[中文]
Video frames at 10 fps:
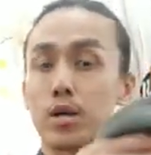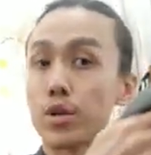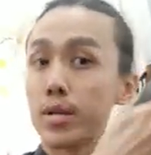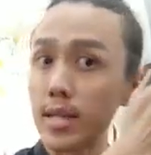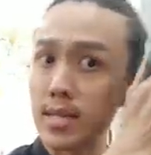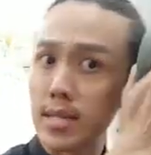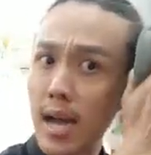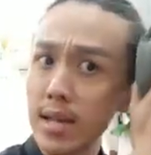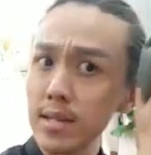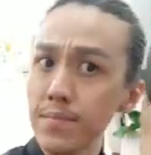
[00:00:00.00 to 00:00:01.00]
所以你这样子
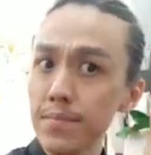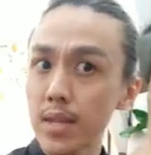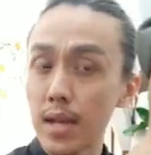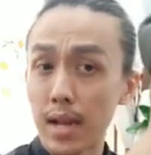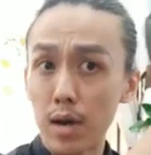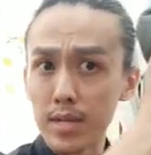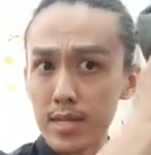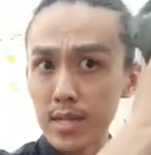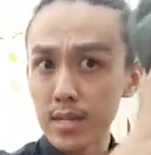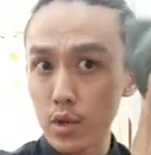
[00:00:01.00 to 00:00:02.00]
按，然后
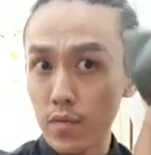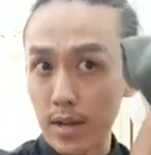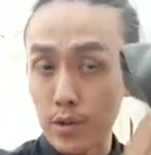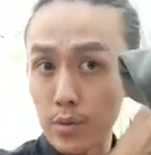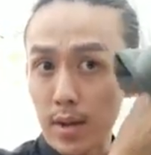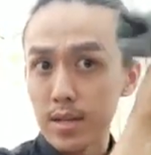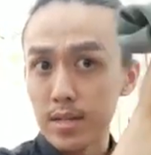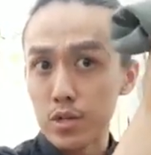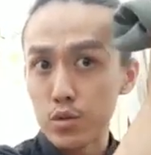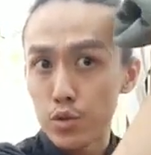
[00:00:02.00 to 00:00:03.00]
你这样子头发对吗？
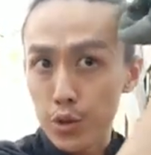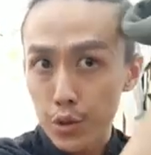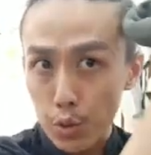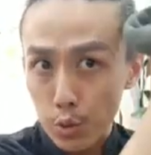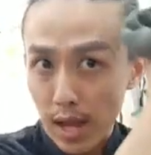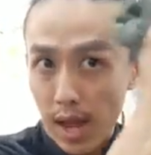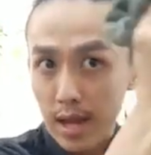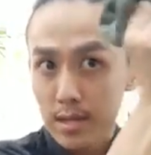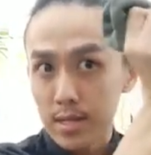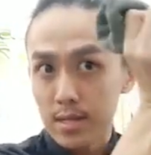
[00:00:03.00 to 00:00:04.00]
你就扭
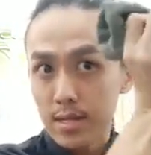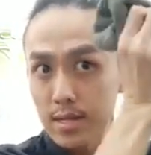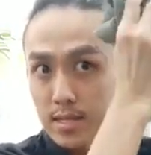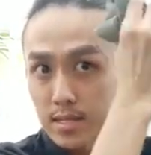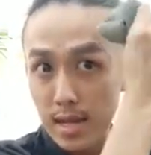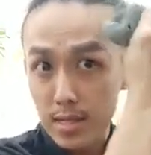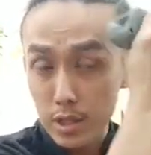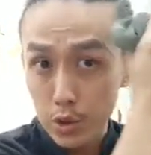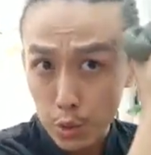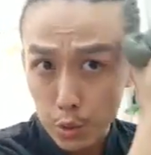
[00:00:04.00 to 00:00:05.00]
它，这样子按
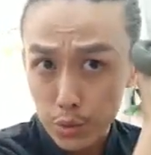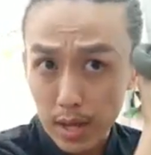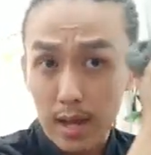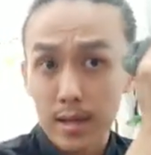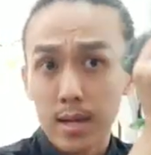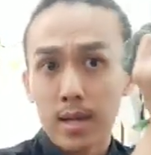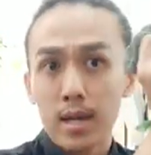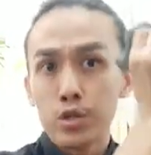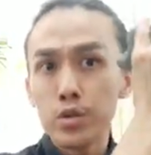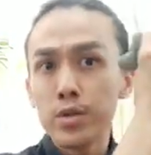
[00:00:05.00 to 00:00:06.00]
着扭它。
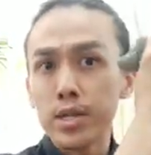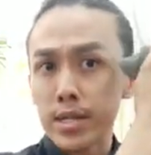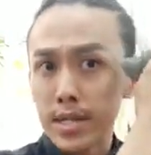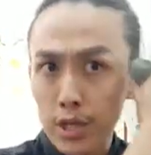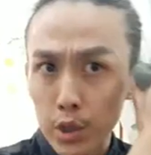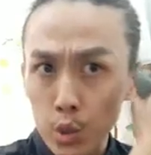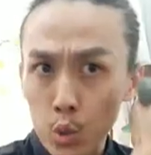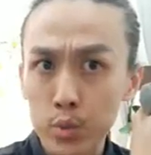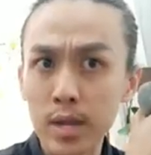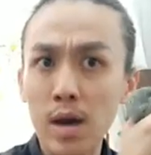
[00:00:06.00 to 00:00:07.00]
就你
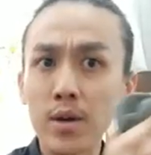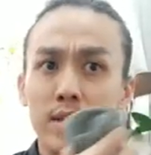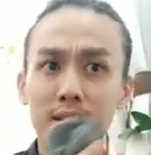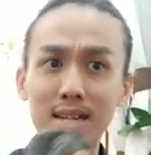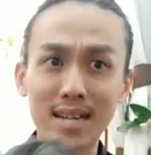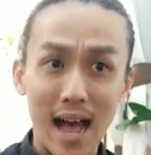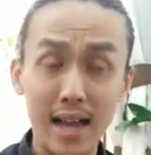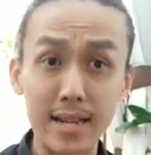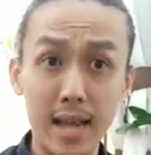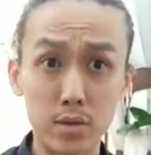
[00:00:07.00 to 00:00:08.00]
扭到很
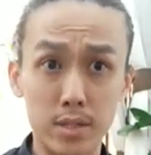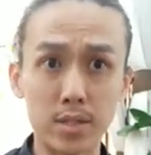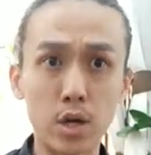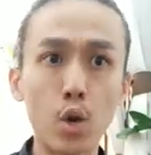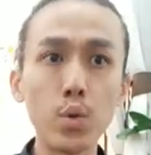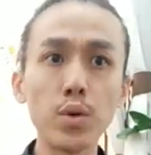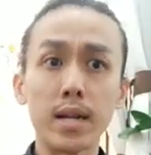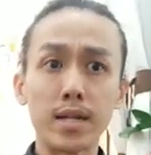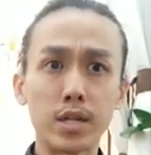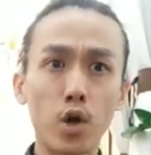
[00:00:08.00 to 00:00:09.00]
干了之后，
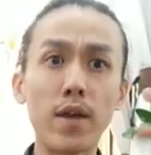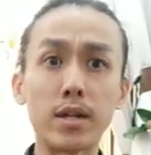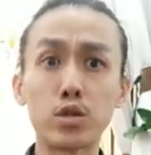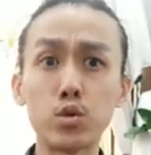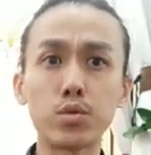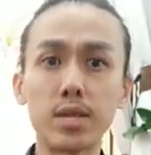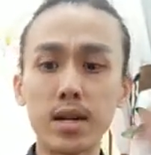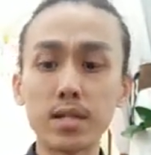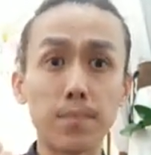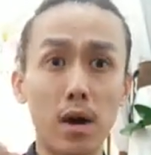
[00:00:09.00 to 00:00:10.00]
你头发就
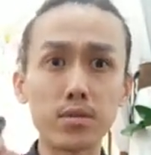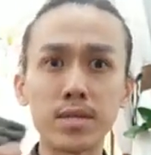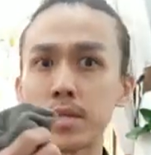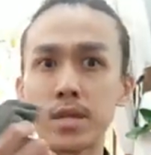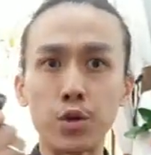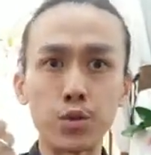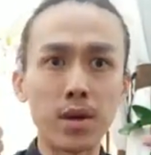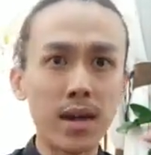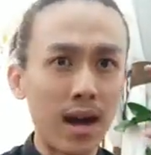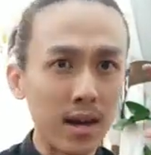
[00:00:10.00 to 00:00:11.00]
那个毛巾你扭
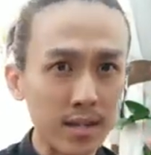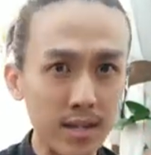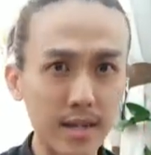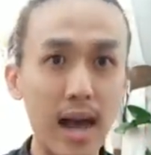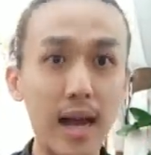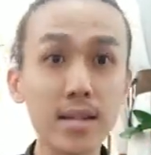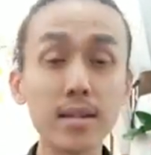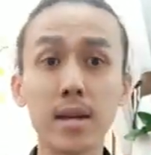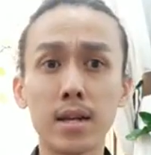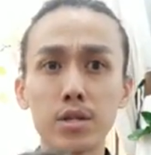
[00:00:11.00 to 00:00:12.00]
到它很
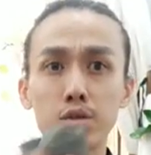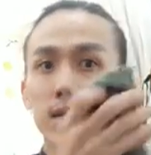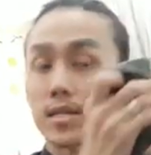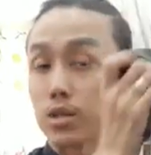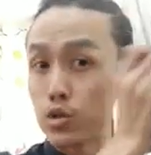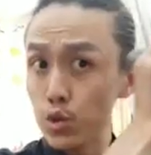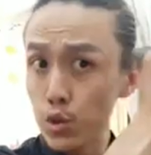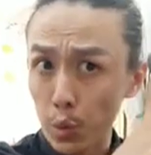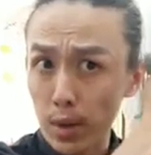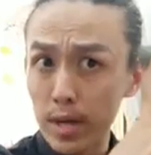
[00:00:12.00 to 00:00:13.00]
干，就是这样子去
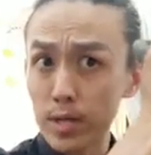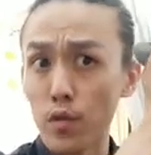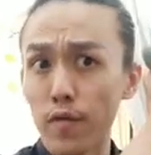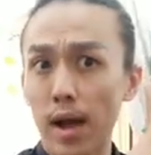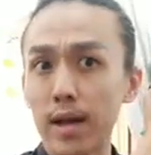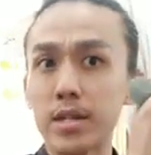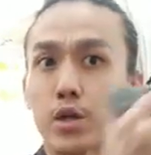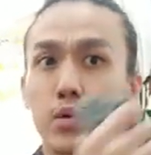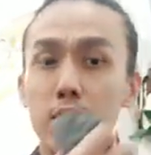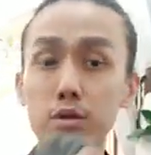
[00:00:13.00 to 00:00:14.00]
扭那个头发，
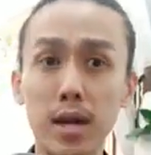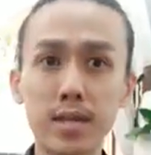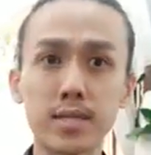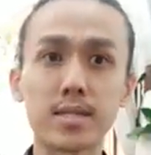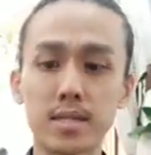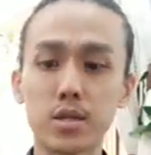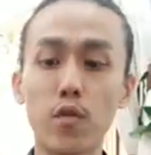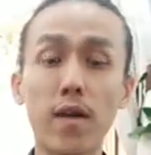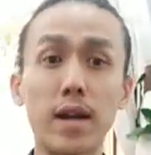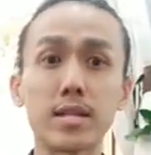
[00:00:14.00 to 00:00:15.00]
你扭了之后它的
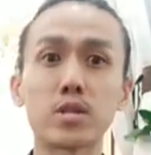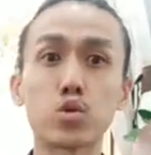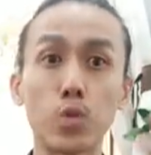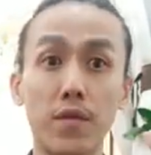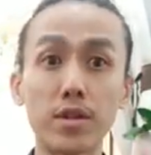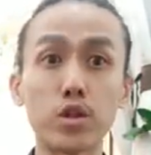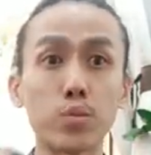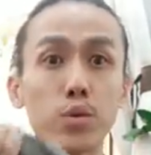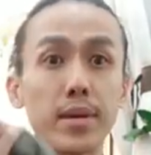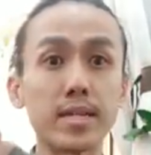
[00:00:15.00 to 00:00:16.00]
头发的水分
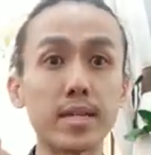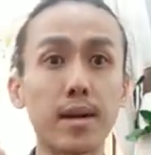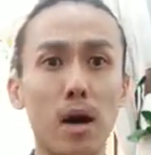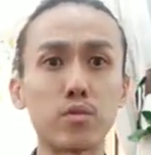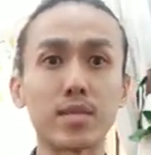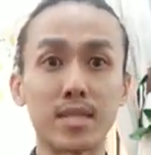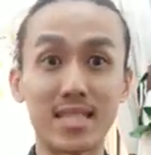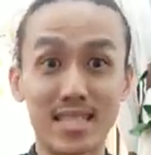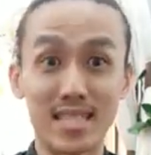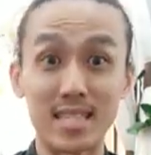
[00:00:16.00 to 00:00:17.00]
全部被这个毛巾
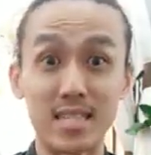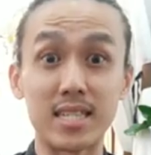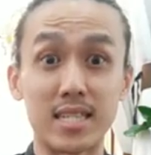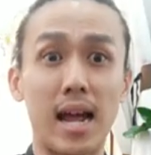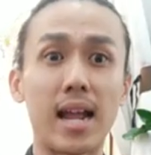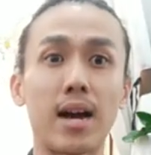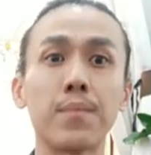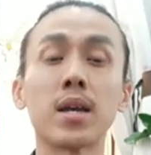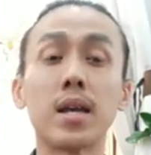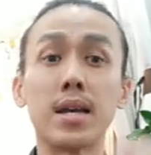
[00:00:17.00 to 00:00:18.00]
吸起来了，
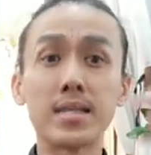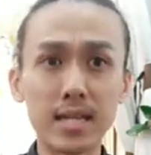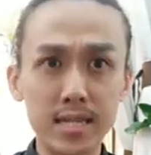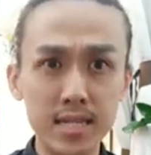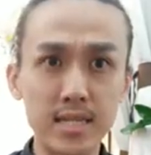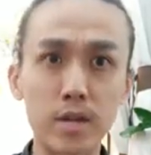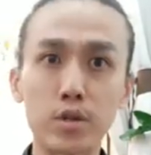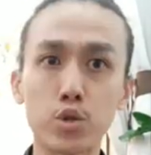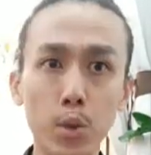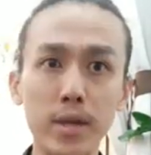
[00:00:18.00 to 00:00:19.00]
这样吸起来
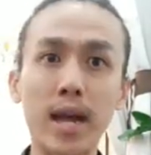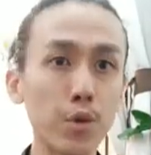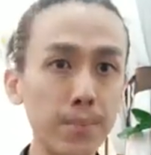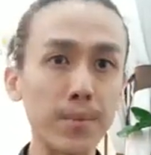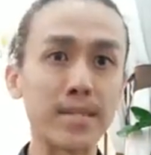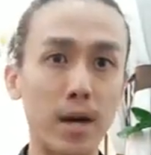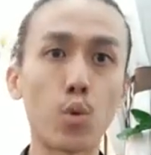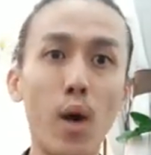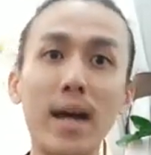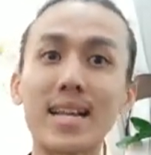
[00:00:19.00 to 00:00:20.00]
你吹干会比较
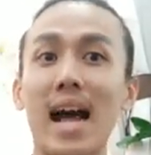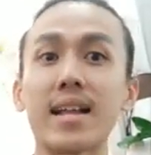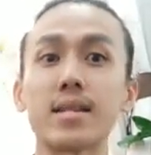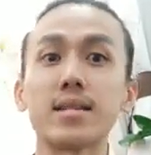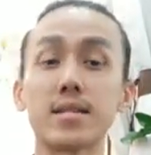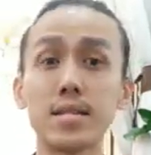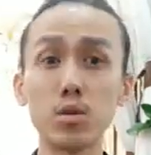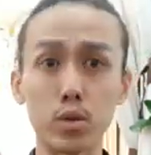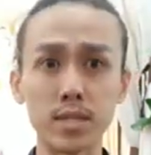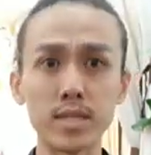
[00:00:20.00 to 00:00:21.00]
快干的。
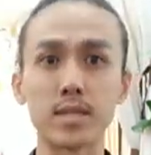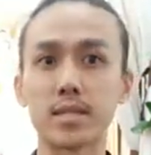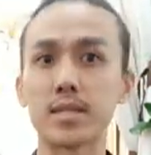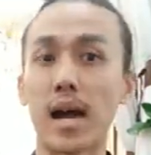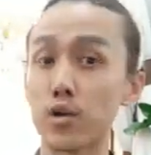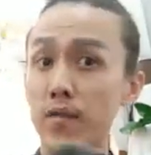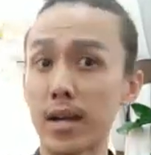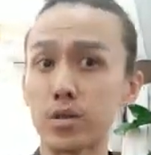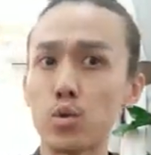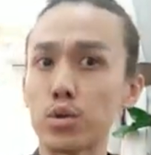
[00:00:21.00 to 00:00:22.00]
就我自己长头
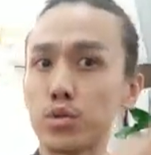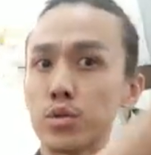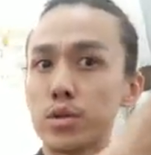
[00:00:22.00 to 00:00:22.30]
发之后，我就